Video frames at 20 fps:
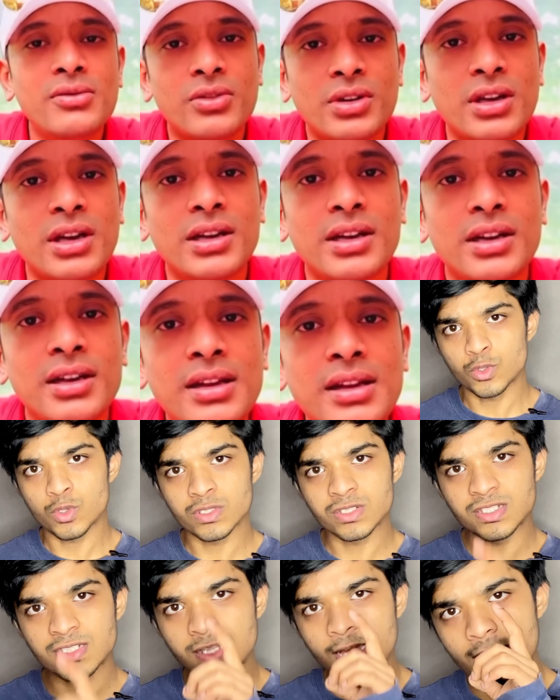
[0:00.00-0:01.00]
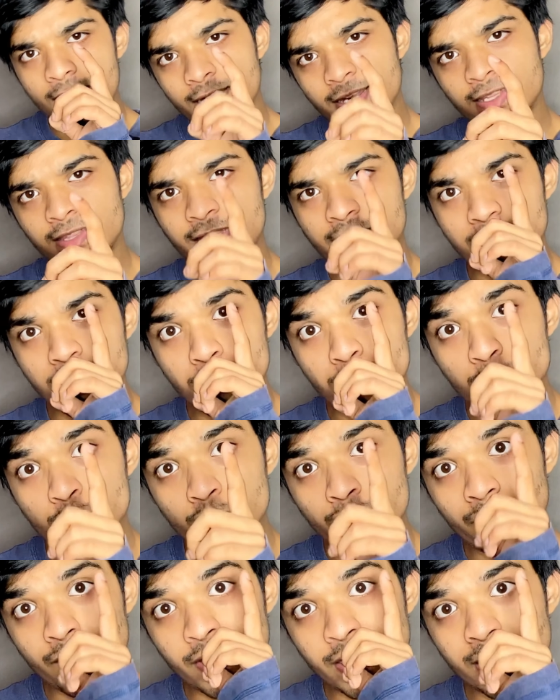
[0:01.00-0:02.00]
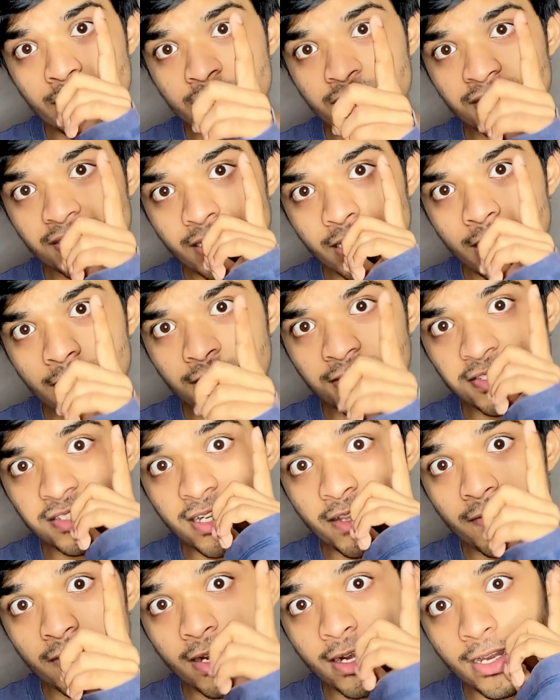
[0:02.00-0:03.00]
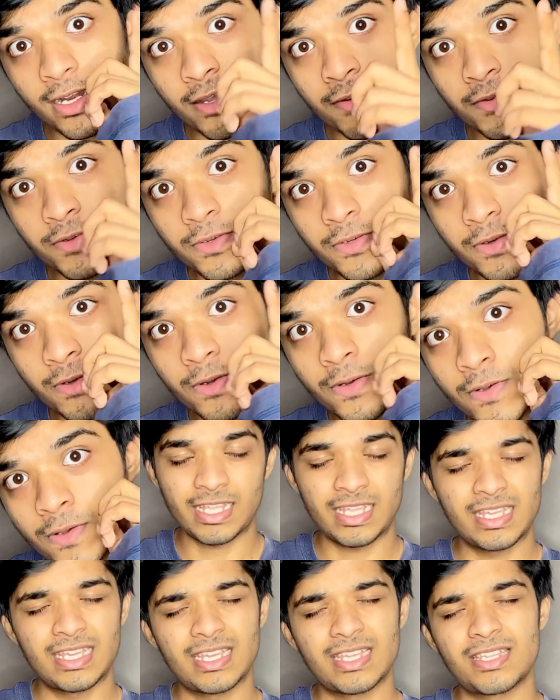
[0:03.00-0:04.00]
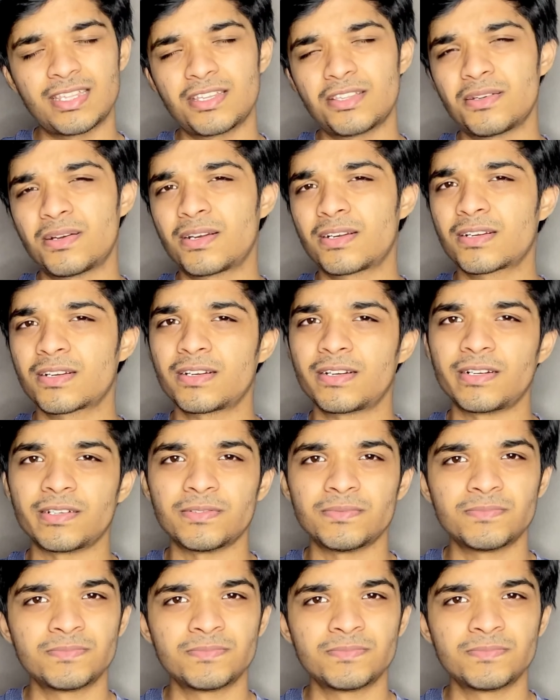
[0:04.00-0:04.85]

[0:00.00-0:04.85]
ఉండండి ఒక్కోసారి తెలుగు ఫిట్నెస్ క్రియేటర్స్ ఏమైనా అన్నాం అనుకో ఏదేదో అంటున్నాడు